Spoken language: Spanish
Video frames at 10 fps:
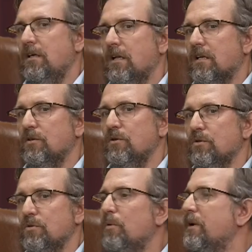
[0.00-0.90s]
Y
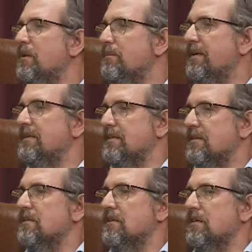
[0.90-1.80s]
alrededor de unos 20
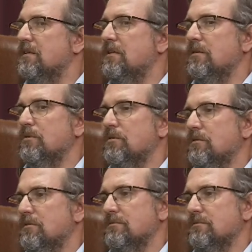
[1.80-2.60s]
países. Este,